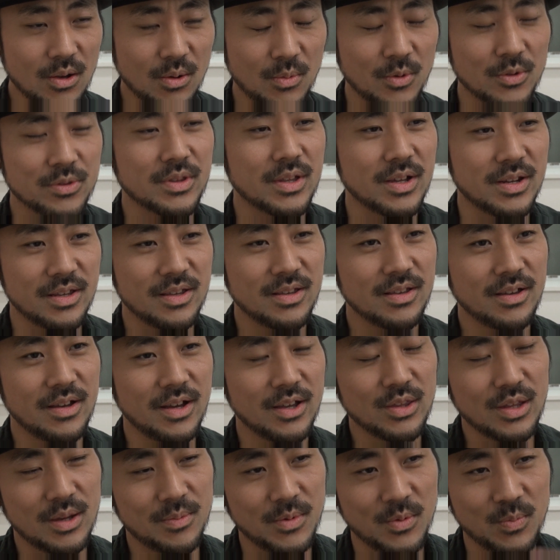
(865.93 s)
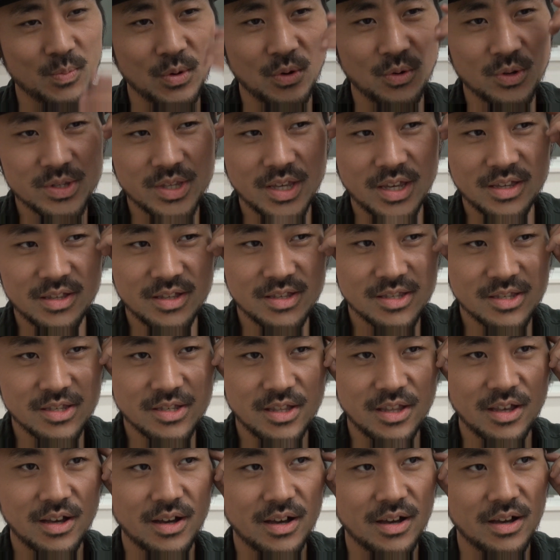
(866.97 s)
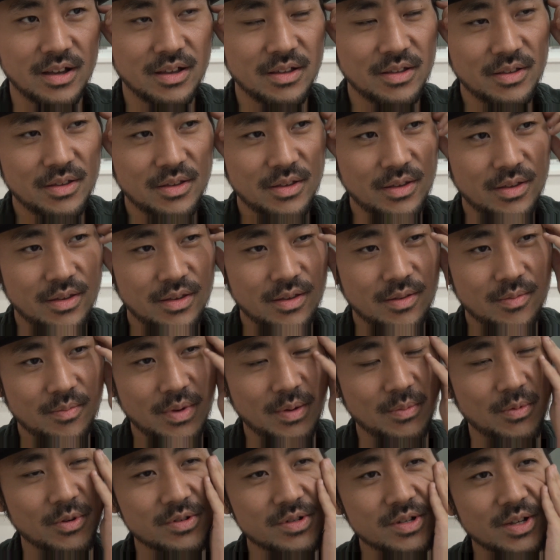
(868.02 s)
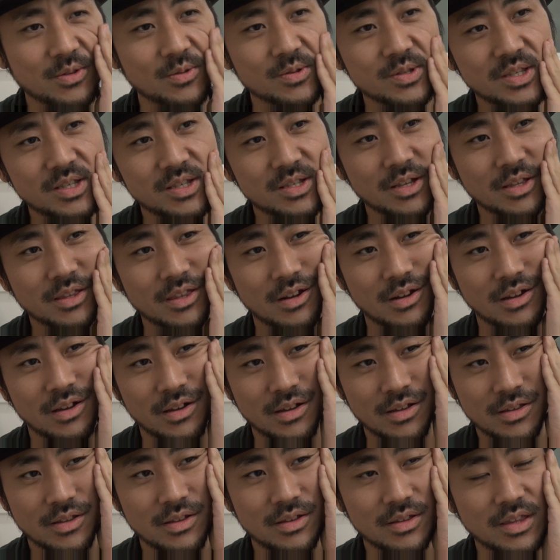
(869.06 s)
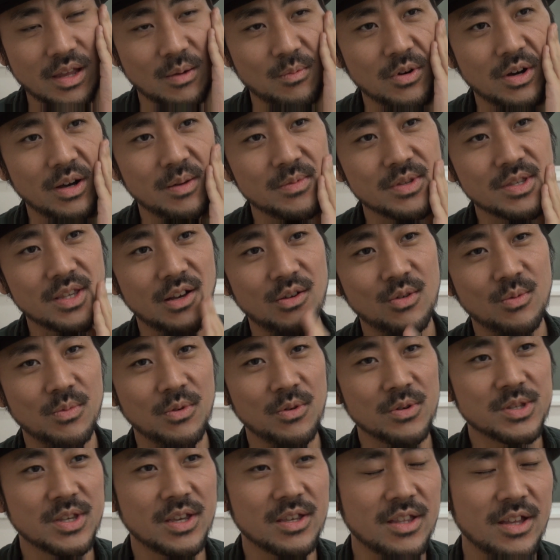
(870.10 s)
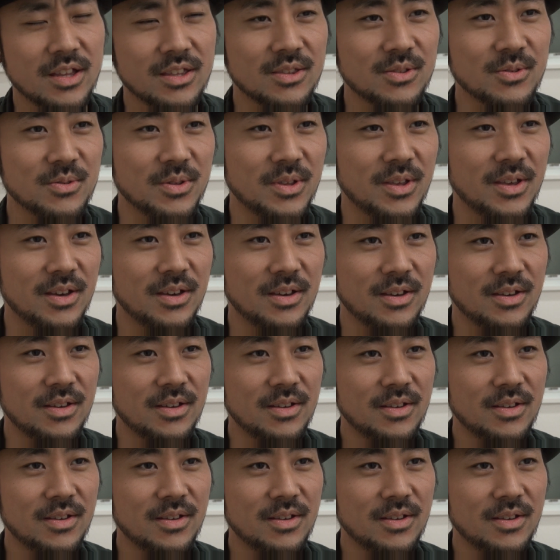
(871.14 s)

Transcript: 思ったりあとはもう防災については、まあ、僕が都知事だったら玉神さんを防災担当で